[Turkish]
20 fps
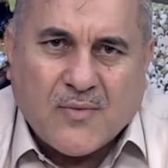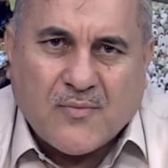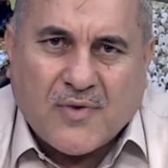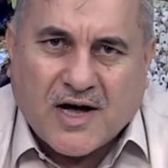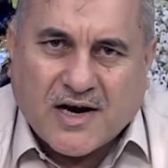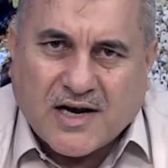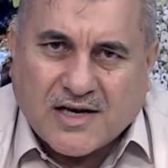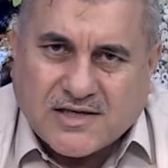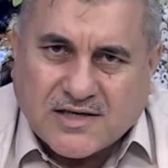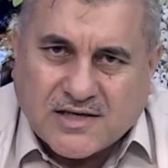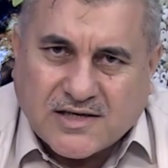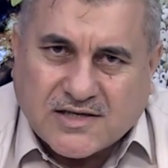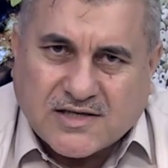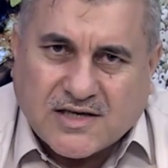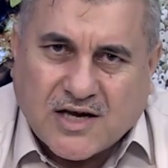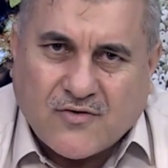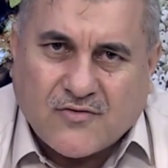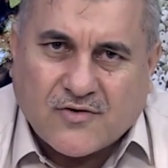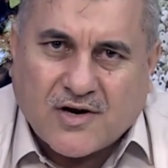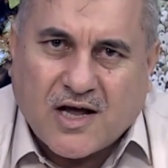parasını
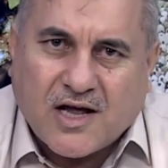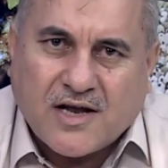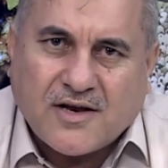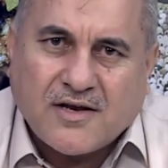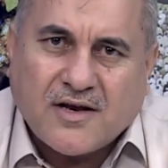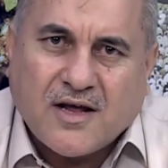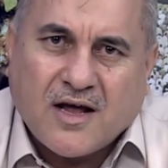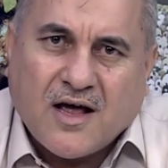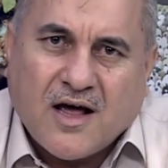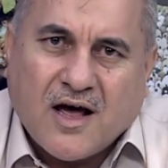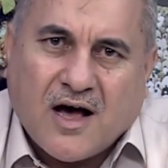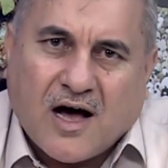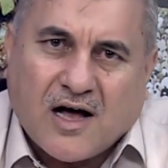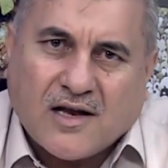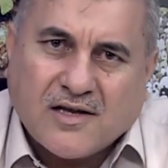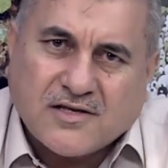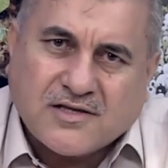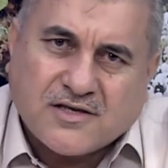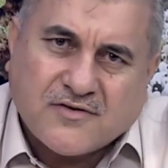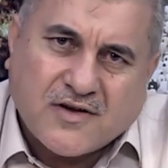savuran,
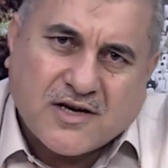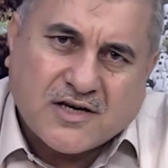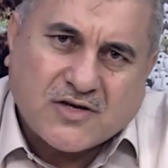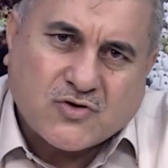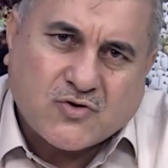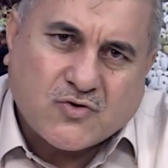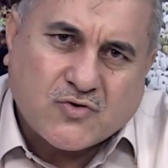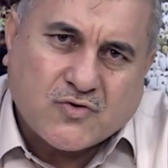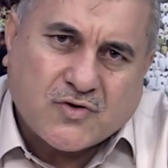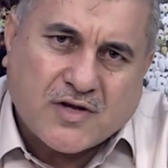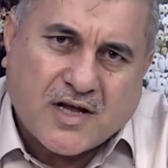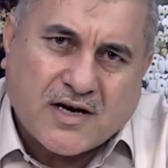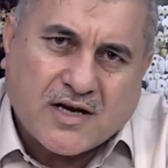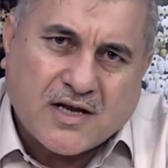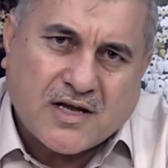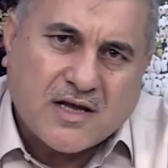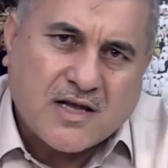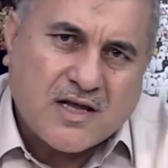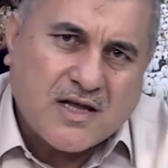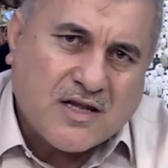alışveriş
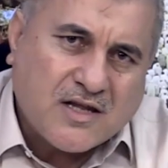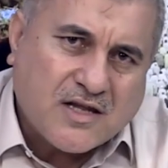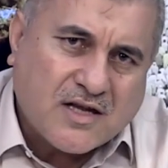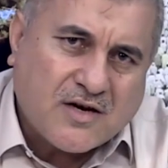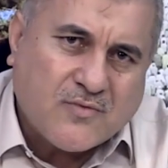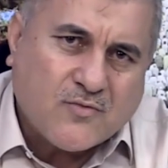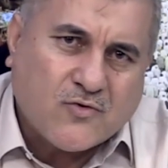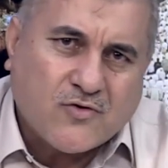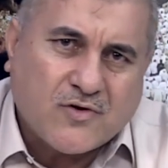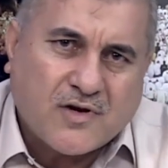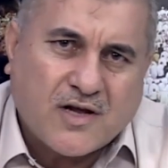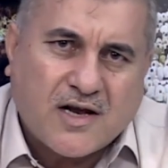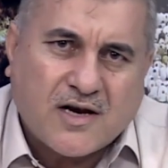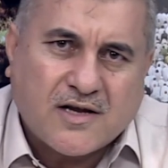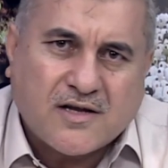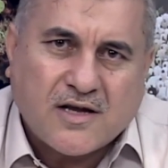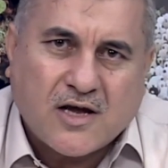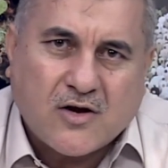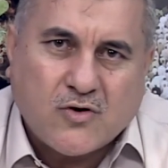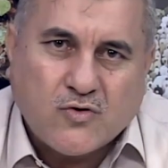günleri, indirim
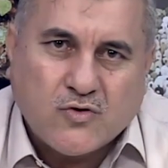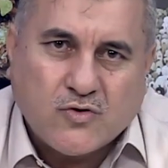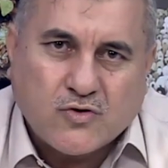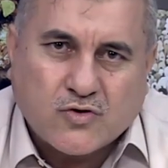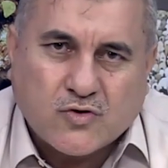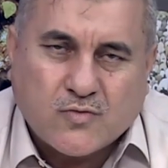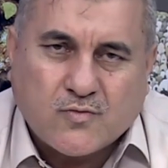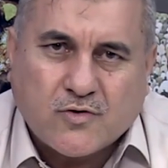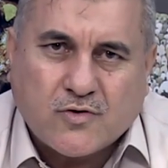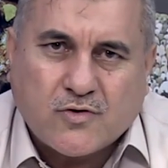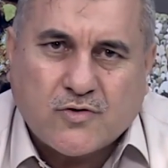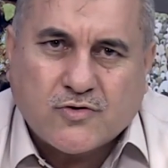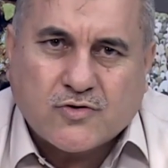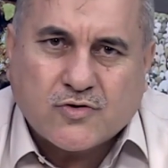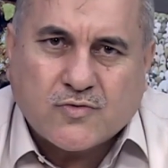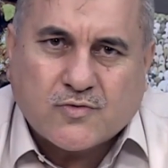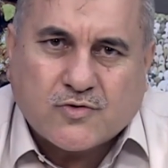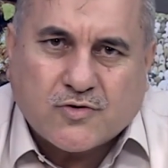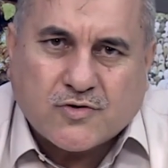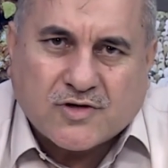günleri diye lüzumlu
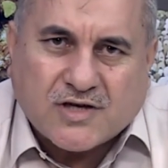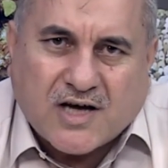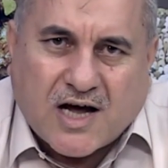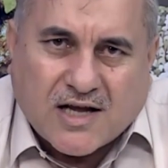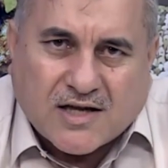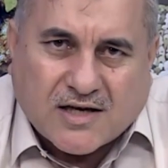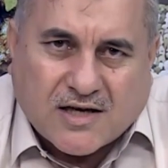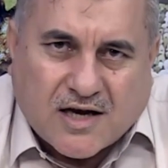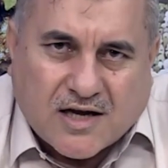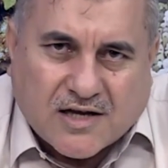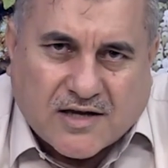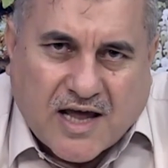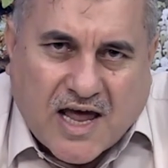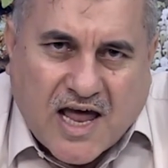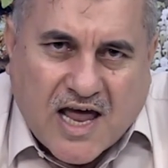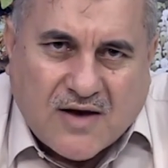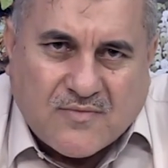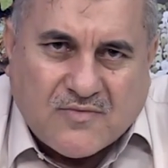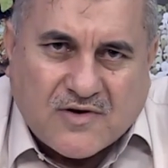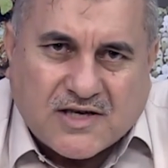lüzumsuz kat kat
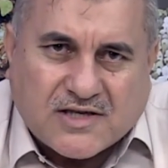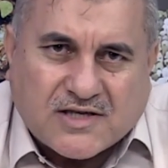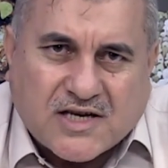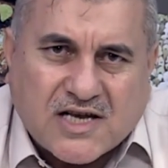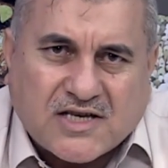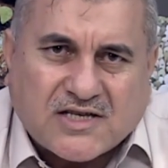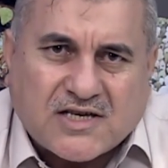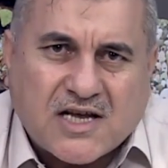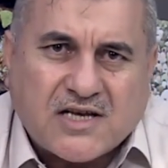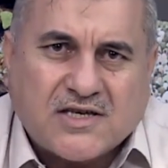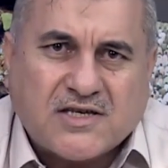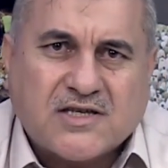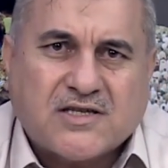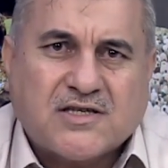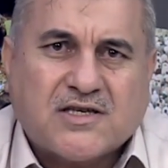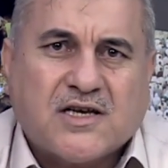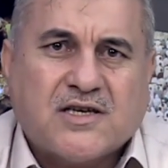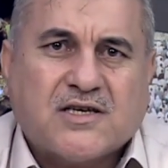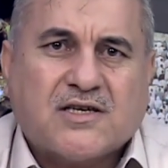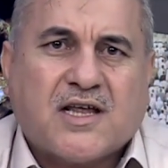elbise,
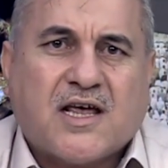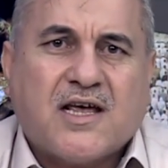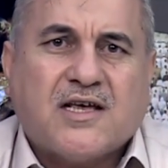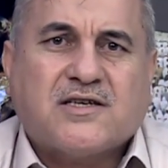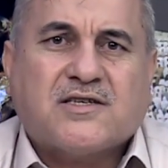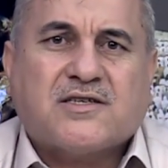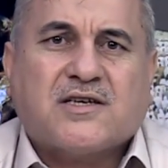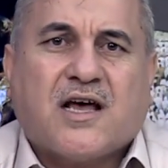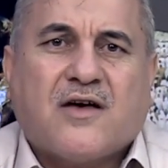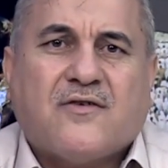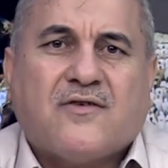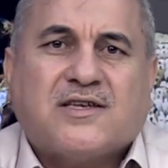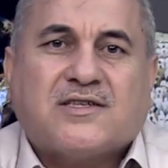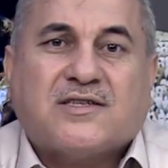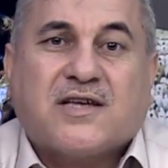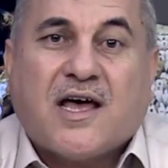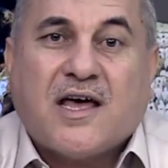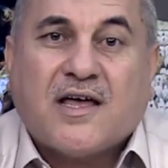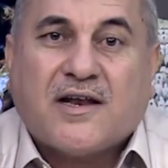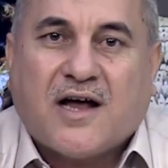çeşit çeşit eşya
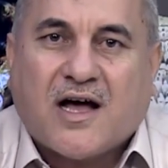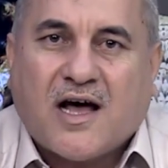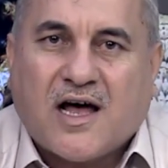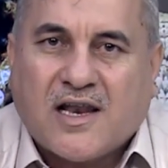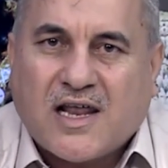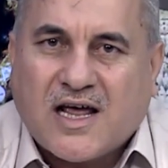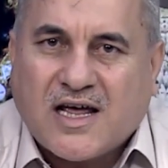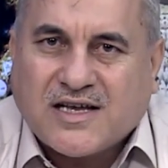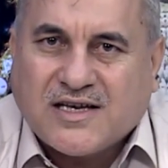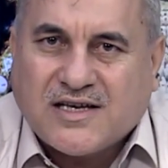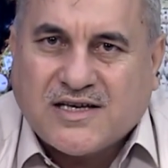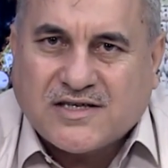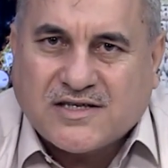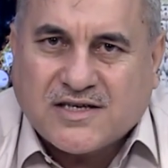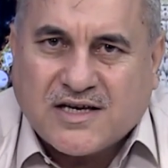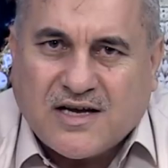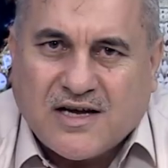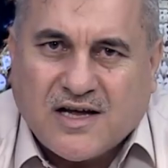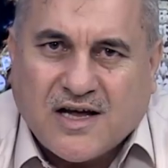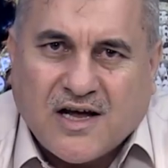vesaire alan
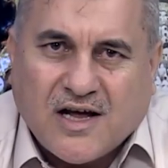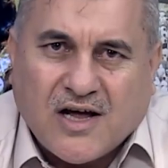kişi